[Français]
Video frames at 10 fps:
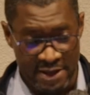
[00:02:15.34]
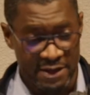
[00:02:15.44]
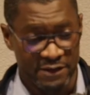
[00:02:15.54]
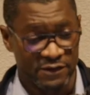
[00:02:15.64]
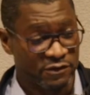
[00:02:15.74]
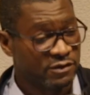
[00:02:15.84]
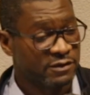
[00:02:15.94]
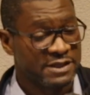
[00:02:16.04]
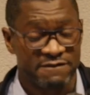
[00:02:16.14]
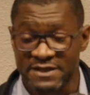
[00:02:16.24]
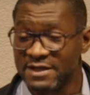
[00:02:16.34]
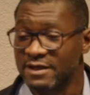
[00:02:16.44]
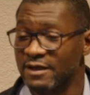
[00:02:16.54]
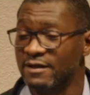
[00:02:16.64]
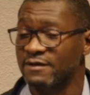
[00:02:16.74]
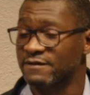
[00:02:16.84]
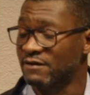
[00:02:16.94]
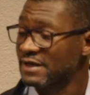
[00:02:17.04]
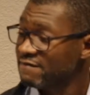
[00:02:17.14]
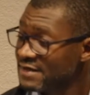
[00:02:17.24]
Dans les villes, dans
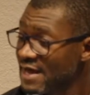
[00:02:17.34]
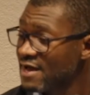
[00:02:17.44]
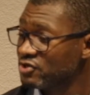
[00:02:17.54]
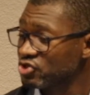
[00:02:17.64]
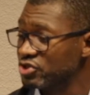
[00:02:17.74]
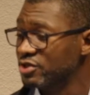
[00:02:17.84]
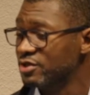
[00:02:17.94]
les villages,